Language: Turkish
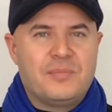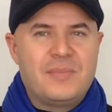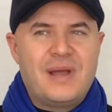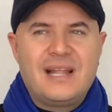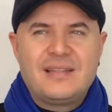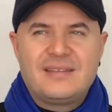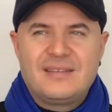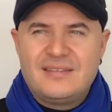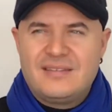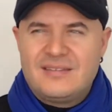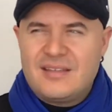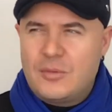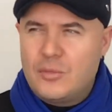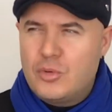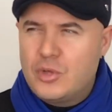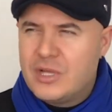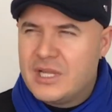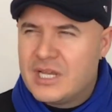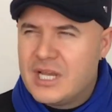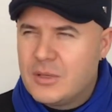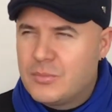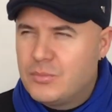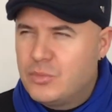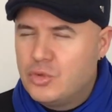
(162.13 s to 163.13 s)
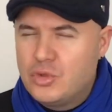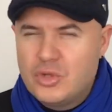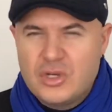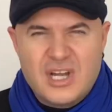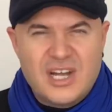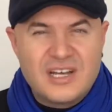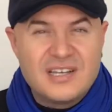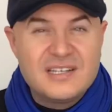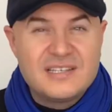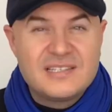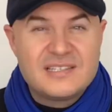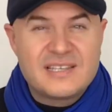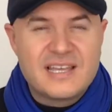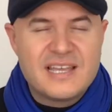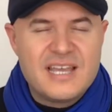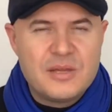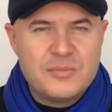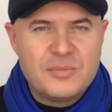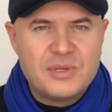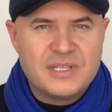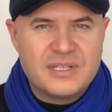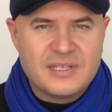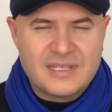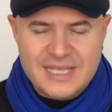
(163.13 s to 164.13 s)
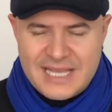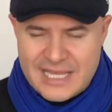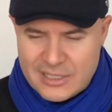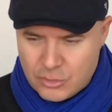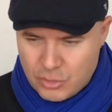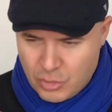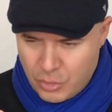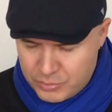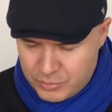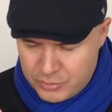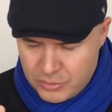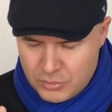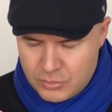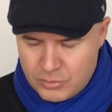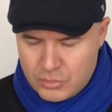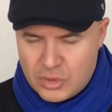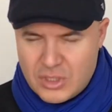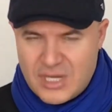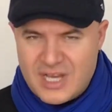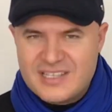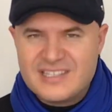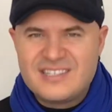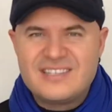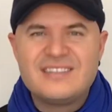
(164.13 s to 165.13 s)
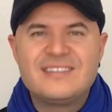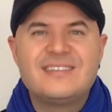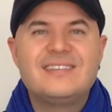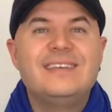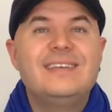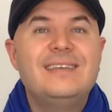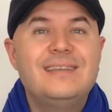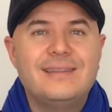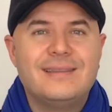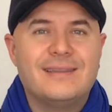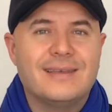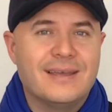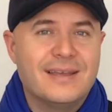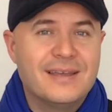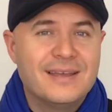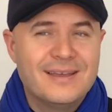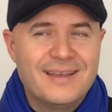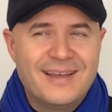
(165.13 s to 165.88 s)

Belki tam olarak bunu kanık sayamadık. Yani toplum buna hazır değildi.